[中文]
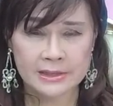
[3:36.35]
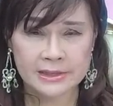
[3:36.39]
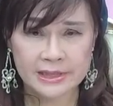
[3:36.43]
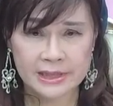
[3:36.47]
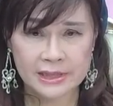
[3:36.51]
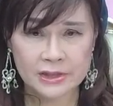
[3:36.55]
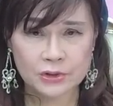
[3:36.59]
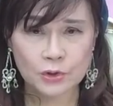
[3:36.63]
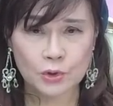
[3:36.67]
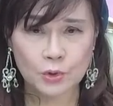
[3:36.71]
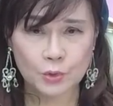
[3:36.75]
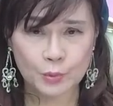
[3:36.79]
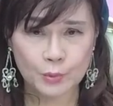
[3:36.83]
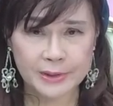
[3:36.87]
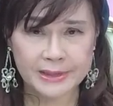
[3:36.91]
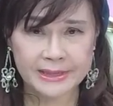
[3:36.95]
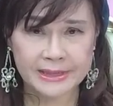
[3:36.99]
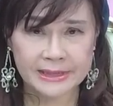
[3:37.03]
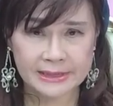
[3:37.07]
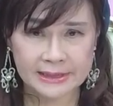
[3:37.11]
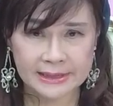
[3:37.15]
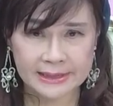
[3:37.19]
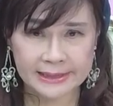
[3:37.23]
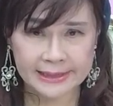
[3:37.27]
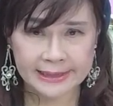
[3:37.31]
借重贵
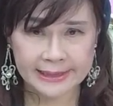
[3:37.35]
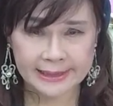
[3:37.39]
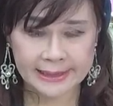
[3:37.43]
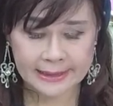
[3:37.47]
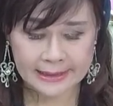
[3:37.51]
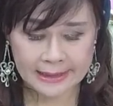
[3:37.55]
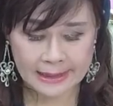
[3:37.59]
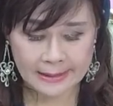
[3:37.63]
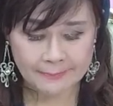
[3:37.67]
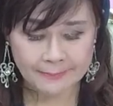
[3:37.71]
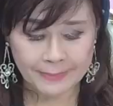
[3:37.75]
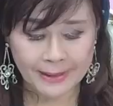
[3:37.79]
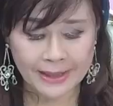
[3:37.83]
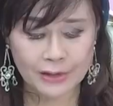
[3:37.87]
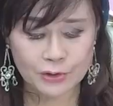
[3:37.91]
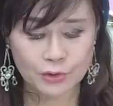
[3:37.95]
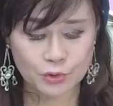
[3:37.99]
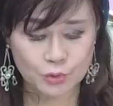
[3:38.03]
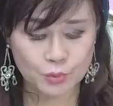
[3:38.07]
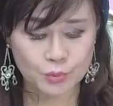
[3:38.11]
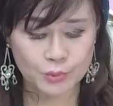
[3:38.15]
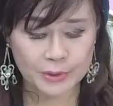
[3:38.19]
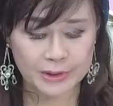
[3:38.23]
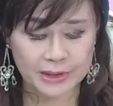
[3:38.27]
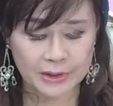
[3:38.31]
人的力量来帮
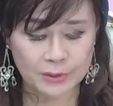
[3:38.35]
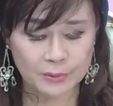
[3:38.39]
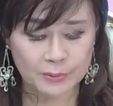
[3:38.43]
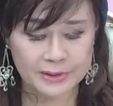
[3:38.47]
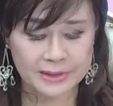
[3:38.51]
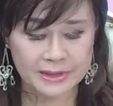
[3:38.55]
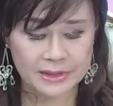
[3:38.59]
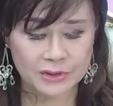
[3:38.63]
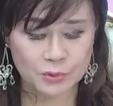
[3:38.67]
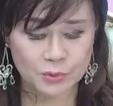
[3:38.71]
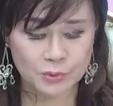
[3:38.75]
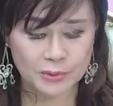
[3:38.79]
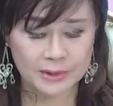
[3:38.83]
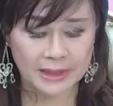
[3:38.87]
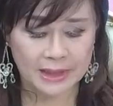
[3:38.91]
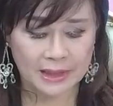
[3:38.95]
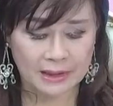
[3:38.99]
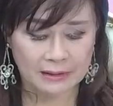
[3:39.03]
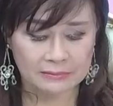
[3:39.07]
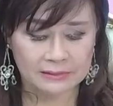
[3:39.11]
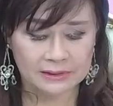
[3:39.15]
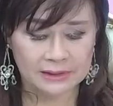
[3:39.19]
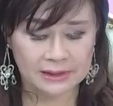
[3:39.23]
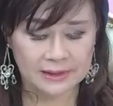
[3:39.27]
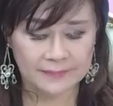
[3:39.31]
助你会是最
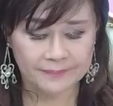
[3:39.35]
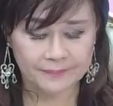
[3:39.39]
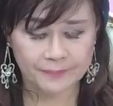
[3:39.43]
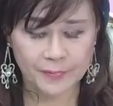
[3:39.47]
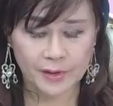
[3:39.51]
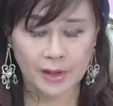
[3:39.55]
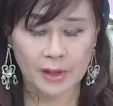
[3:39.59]
好的